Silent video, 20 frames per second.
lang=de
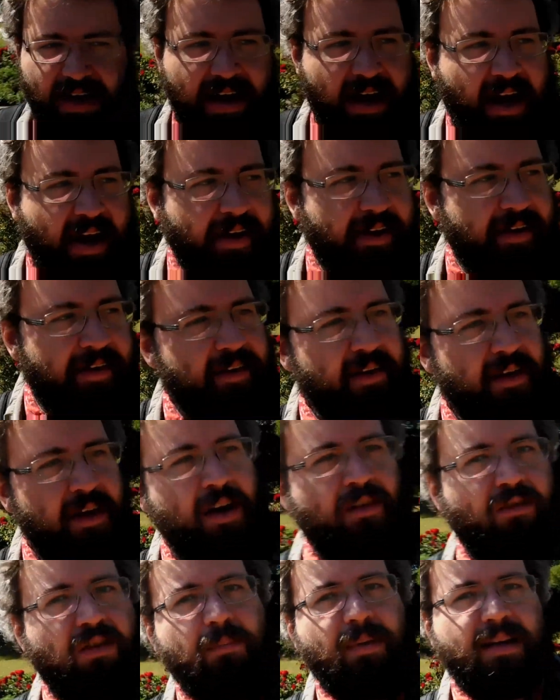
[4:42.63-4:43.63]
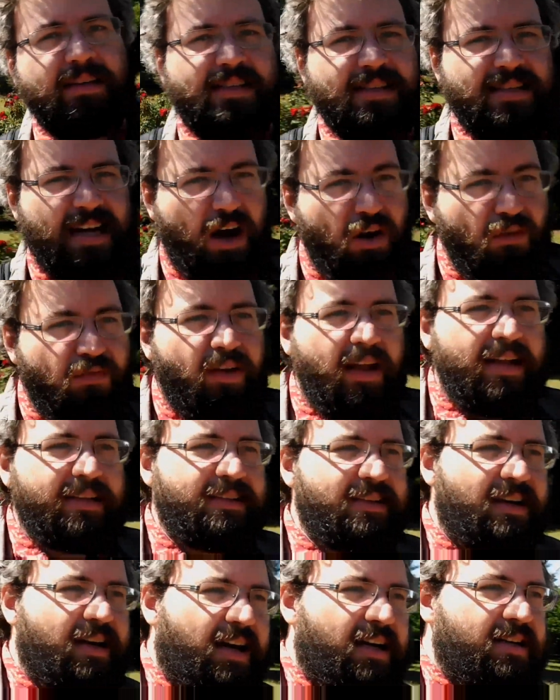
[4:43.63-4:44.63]
Garten, wo man sich
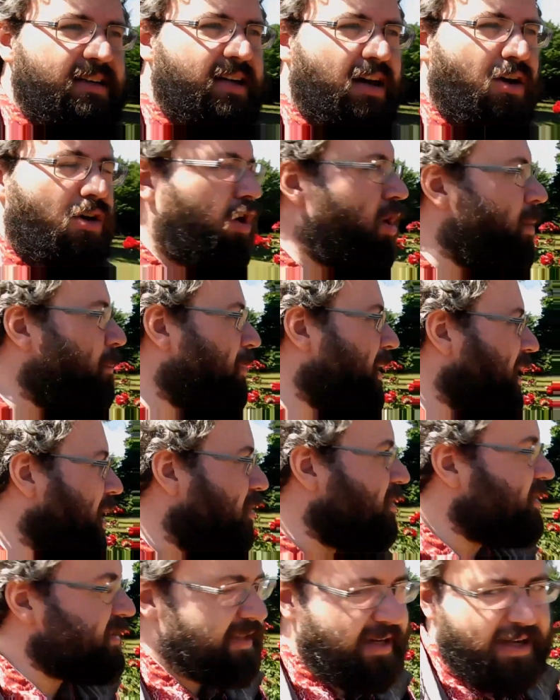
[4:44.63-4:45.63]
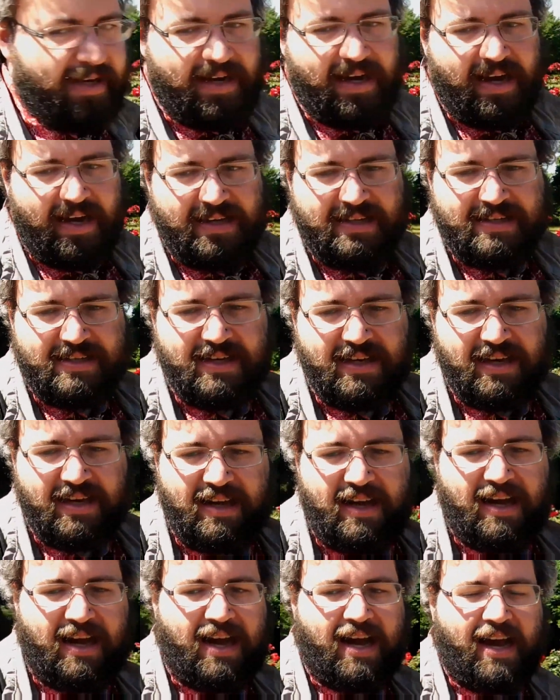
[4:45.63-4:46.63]
aufhalten kann. Da kommt man auch sehr leicht
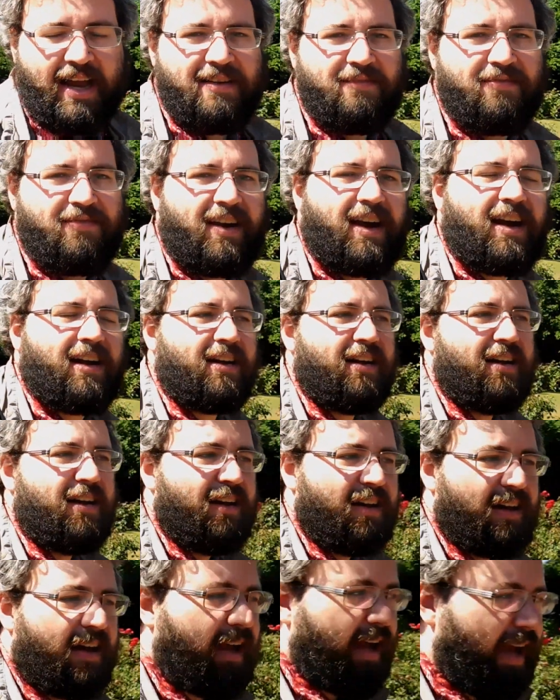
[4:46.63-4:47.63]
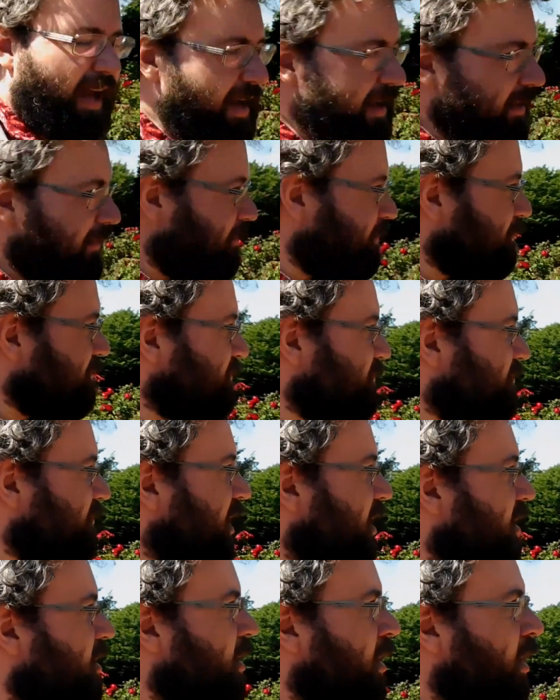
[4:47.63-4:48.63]
einfach rein.
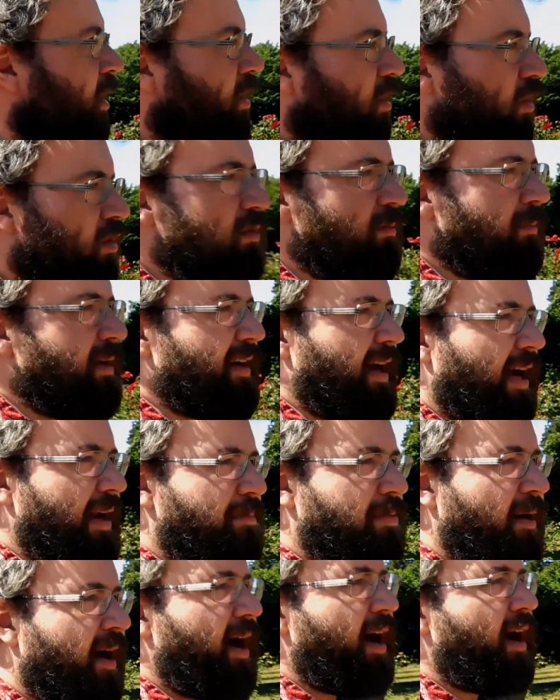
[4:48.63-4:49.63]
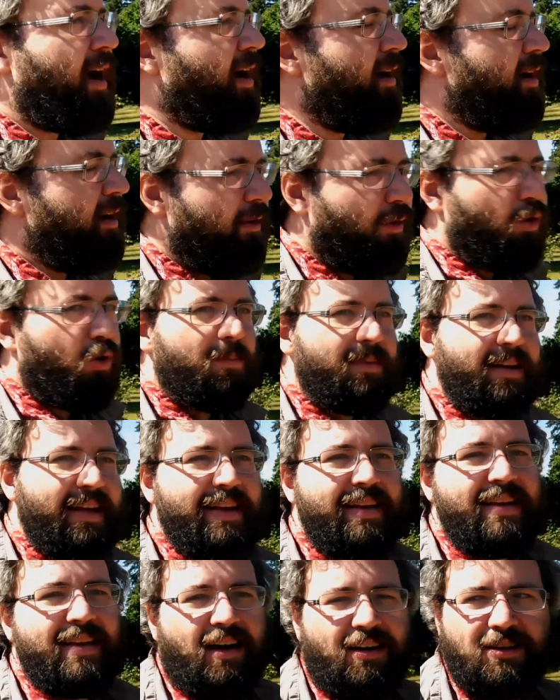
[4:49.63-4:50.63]
Und mit ein paar
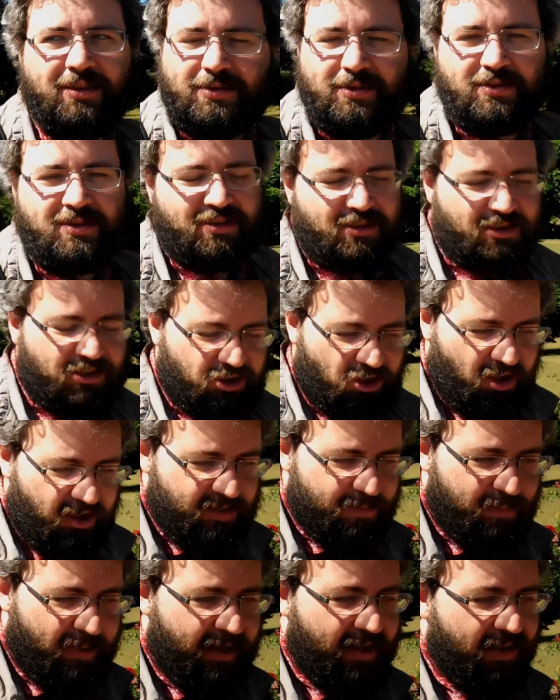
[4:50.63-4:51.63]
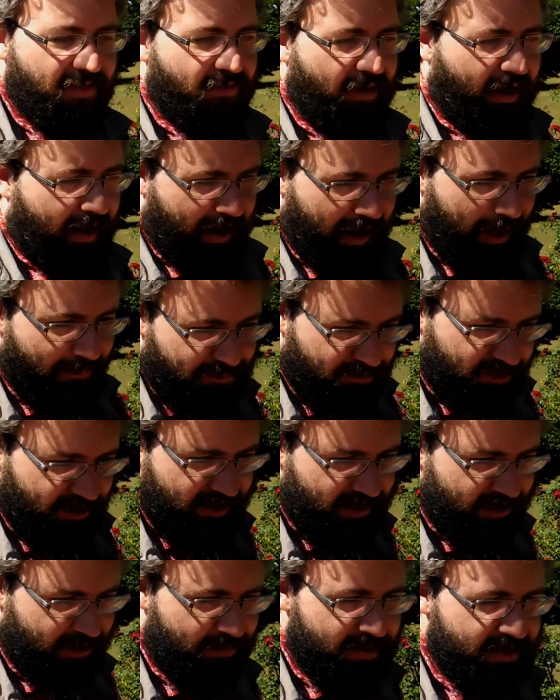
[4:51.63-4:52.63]
umliegenden Ausrücken des Schlossparks
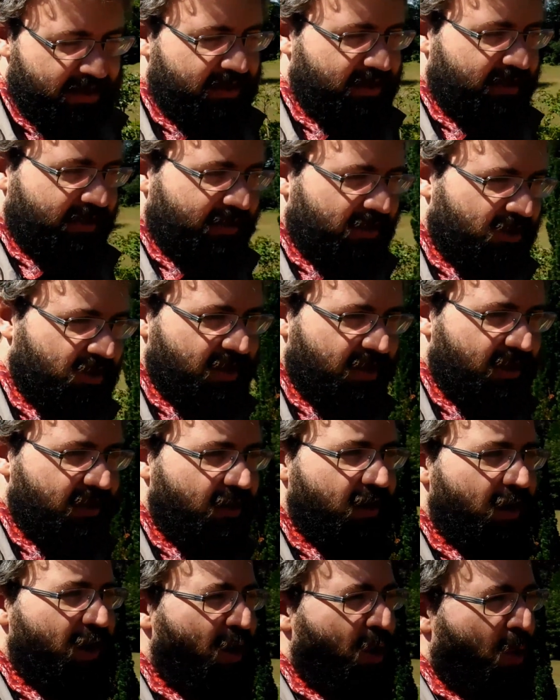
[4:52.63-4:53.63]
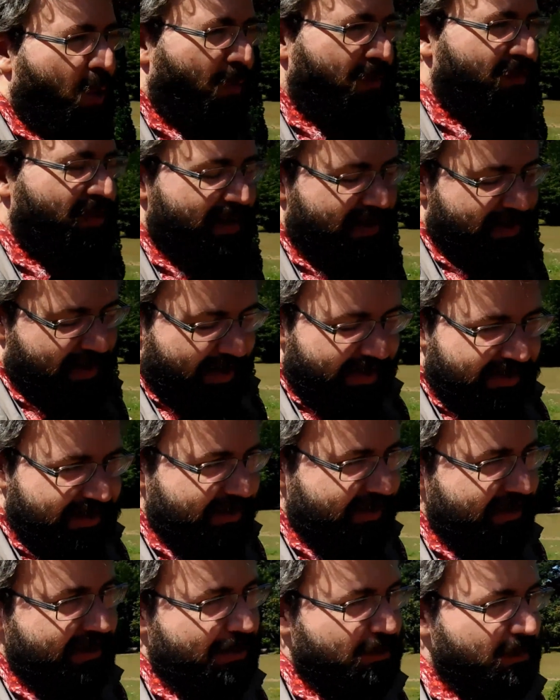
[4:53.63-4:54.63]
verabschiede ich mich an dieser Stelle. Und vielleicht
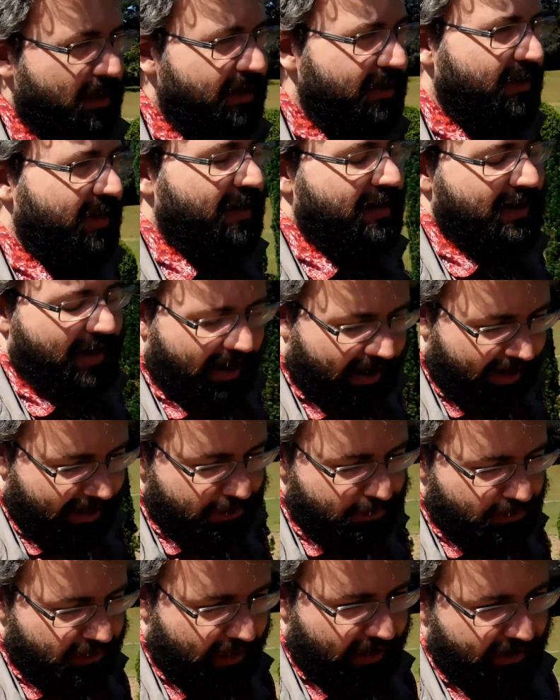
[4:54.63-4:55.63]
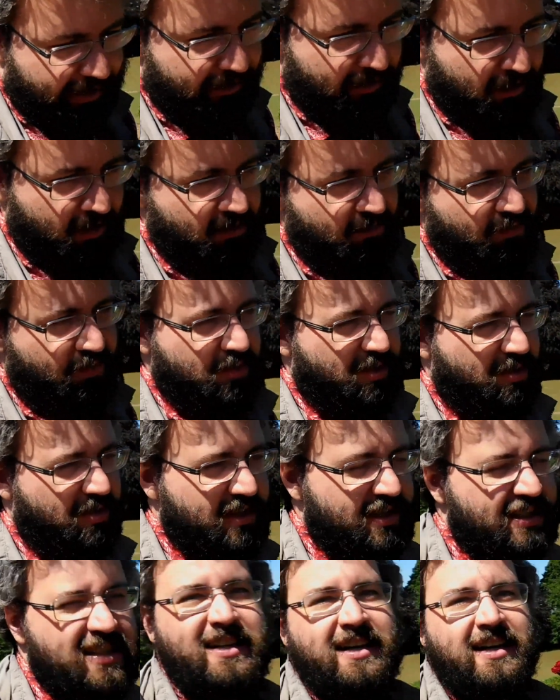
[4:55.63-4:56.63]
sieht man den ein oder anderen von
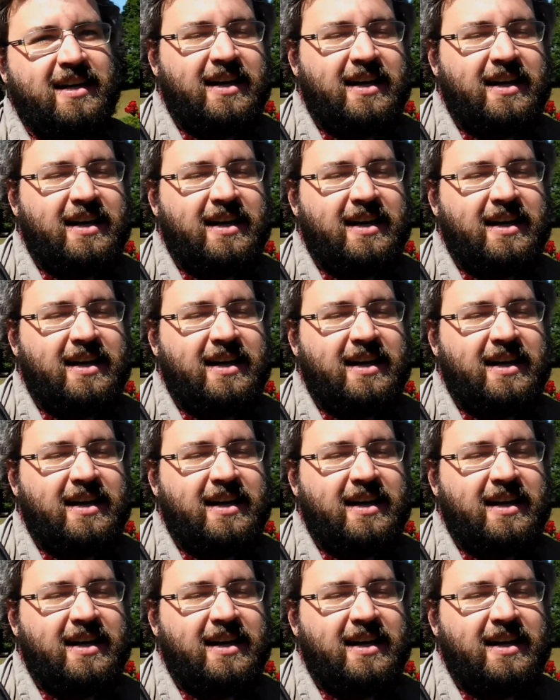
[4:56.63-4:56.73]
euch